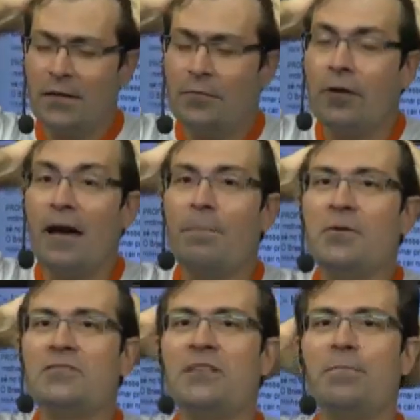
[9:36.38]
que o cara
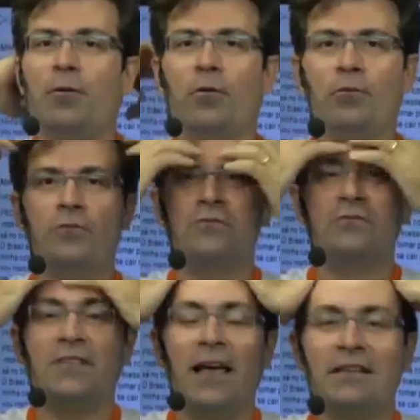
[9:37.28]
para estudar para
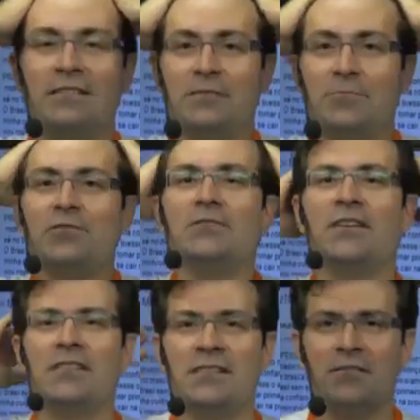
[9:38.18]
concurso não tem essa de
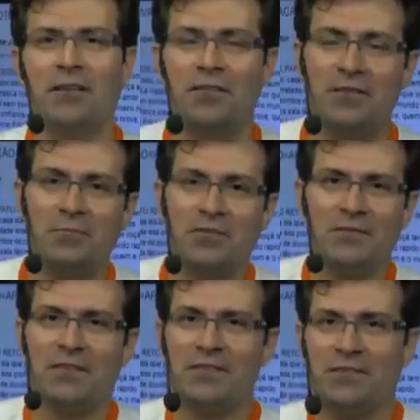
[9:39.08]
motivação, não, que
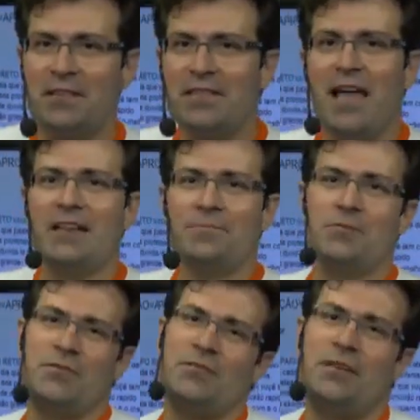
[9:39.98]
motivação é
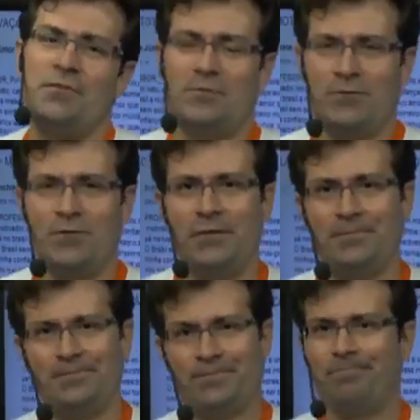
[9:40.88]
10% só.
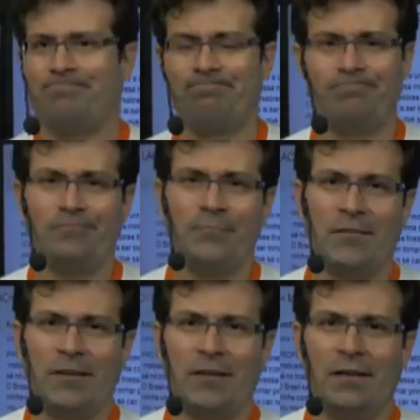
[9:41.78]

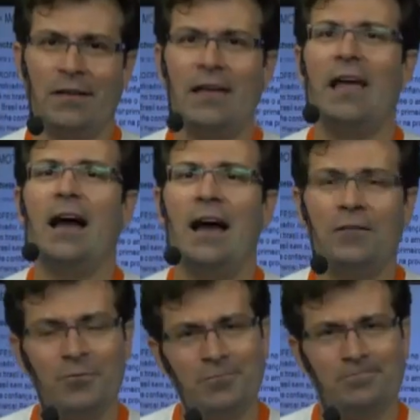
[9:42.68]

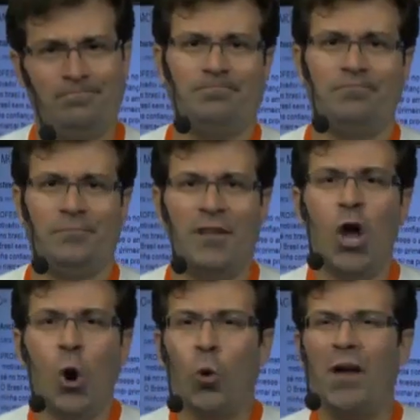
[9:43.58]
Errado. É
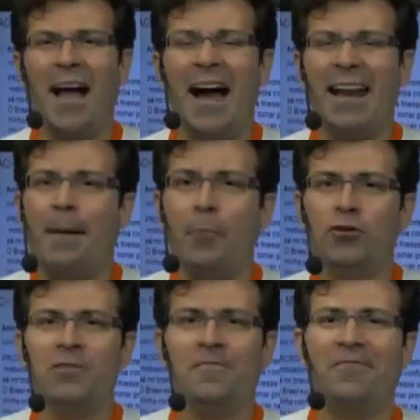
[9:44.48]
o cara
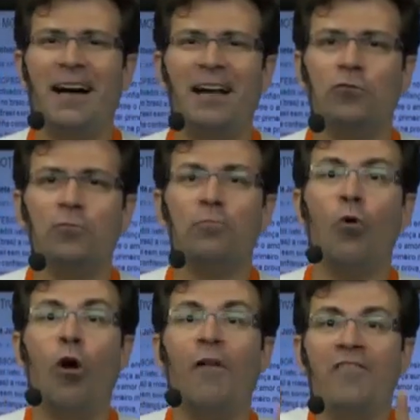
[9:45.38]
motivado
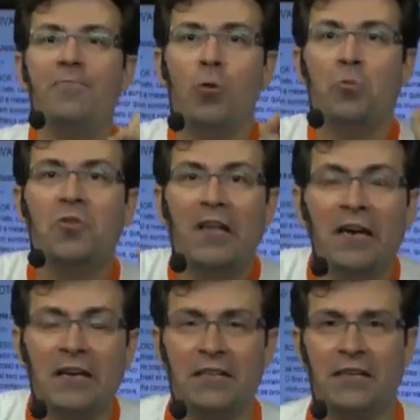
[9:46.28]
move
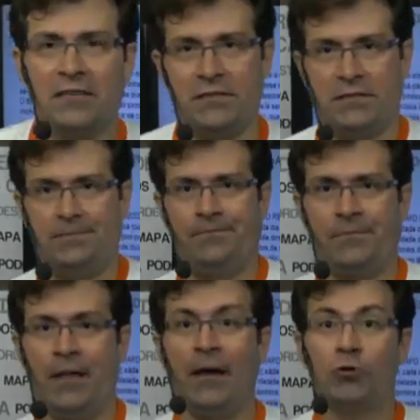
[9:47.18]
montanhas,
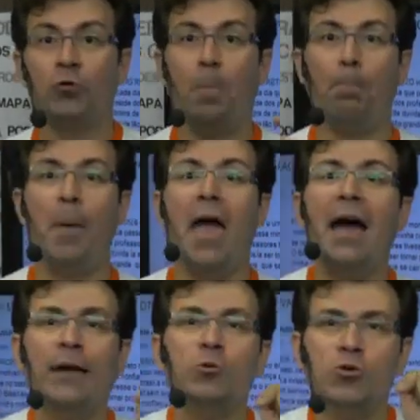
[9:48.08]

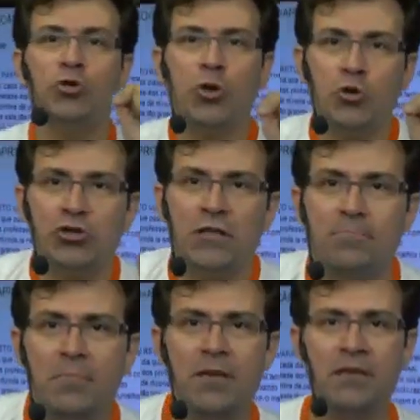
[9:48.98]
supera os seus
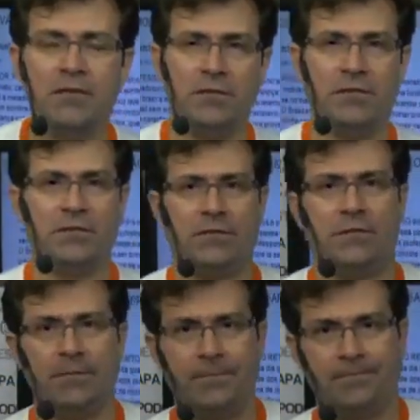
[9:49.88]

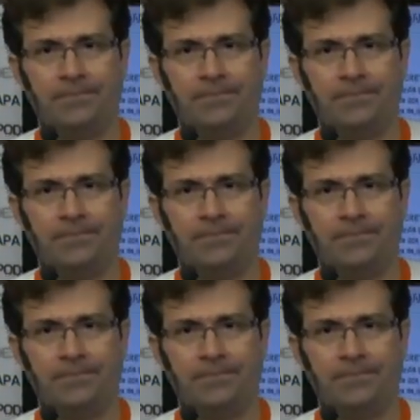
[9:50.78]
limites